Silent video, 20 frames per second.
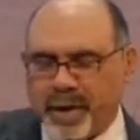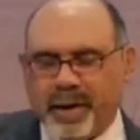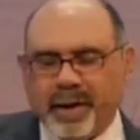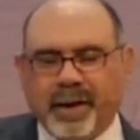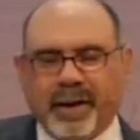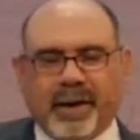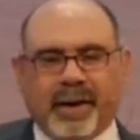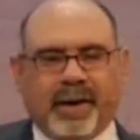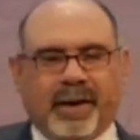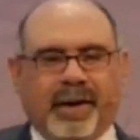
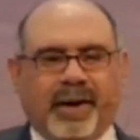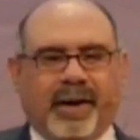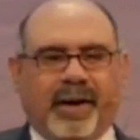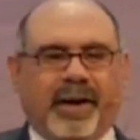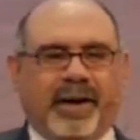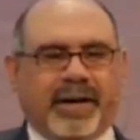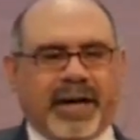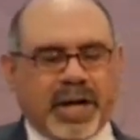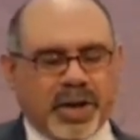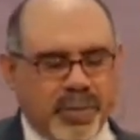Ahora yo me
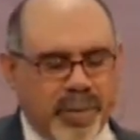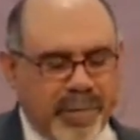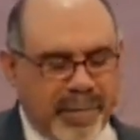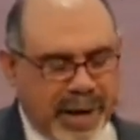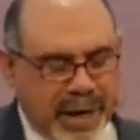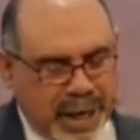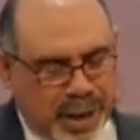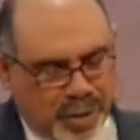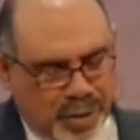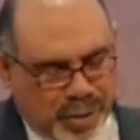imagino
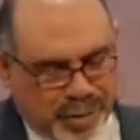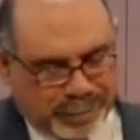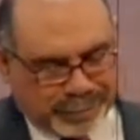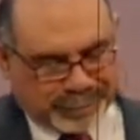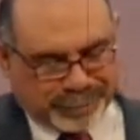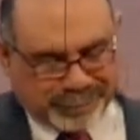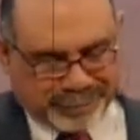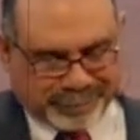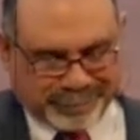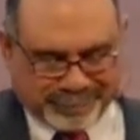
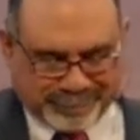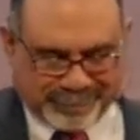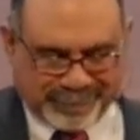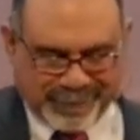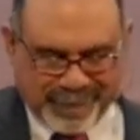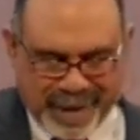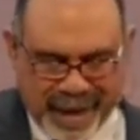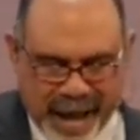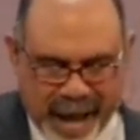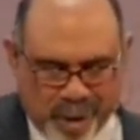a
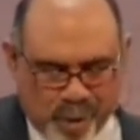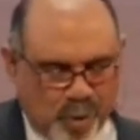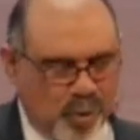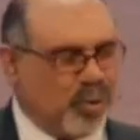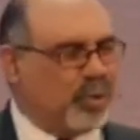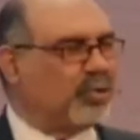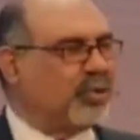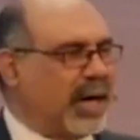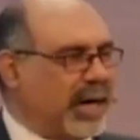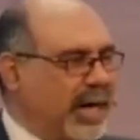algunos
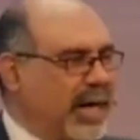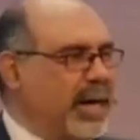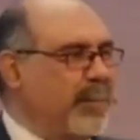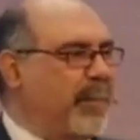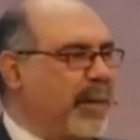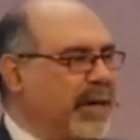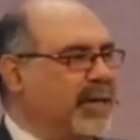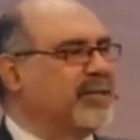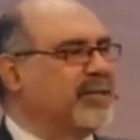aquí pensando,